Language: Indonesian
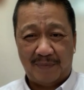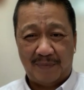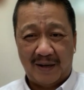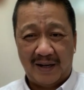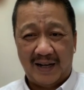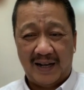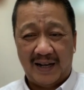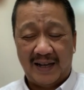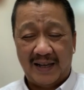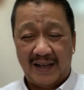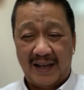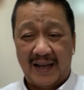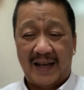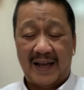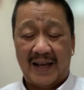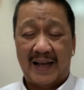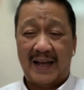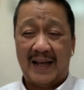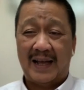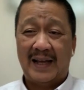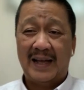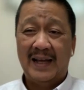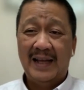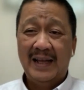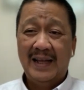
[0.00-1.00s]
apa enggak
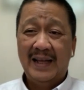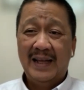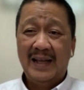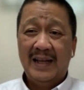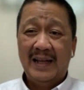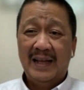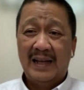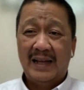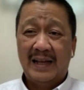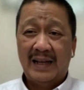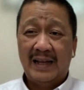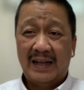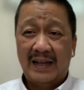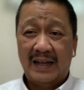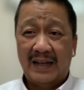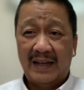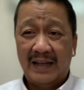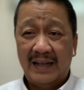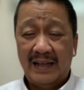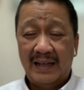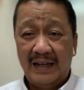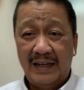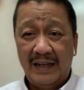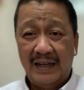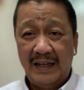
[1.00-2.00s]
ya? uh,
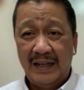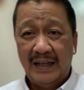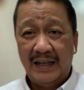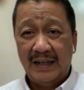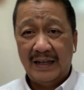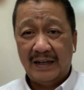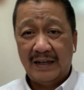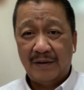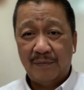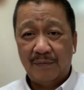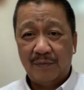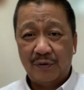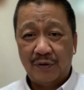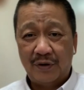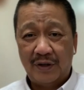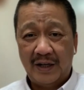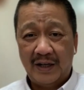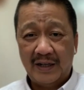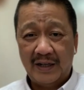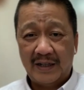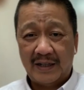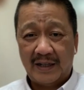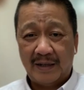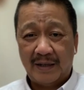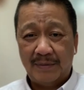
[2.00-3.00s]
ini
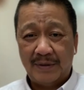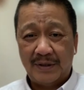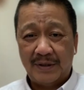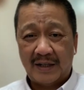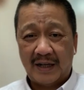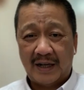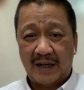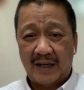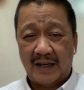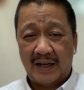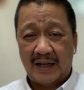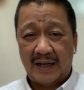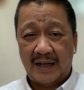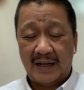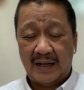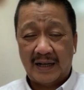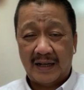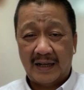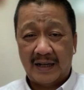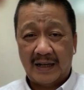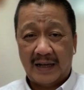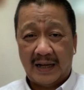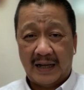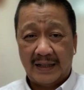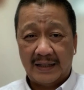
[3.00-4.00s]
kemudian kita bicara
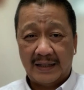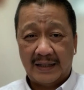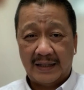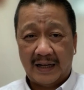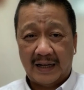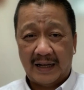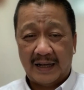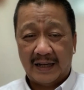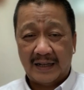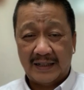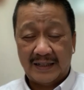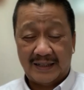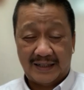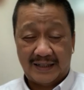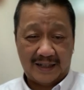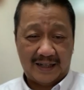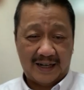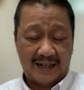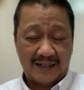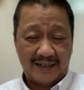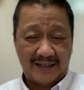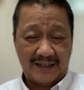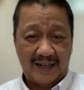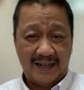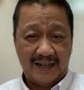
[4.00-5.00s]
uh, antara
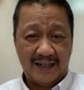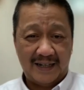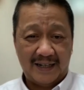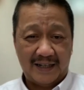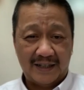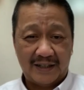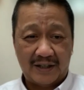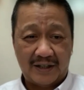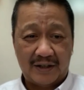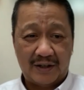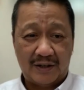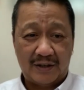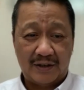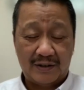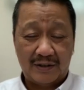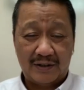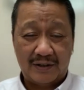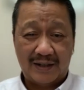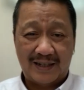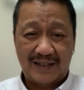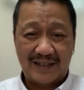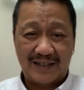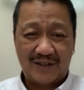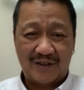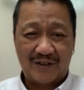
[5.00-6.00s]
kecerdasan atau
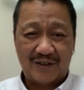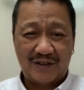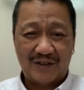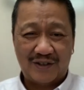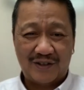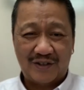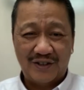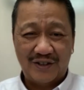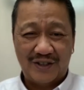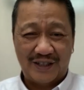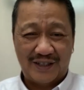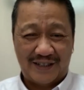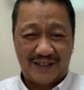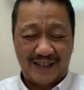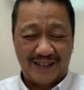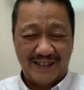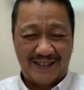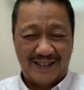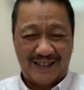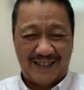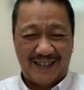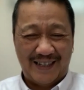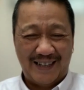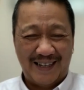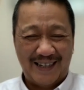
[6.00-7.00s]
atau
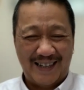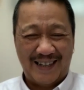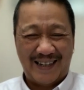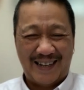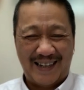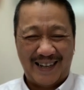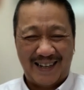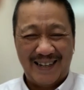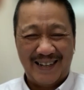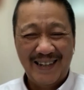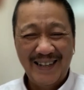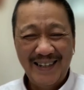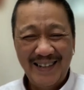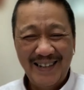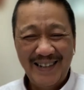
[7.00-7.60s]
konsistensi ya kan.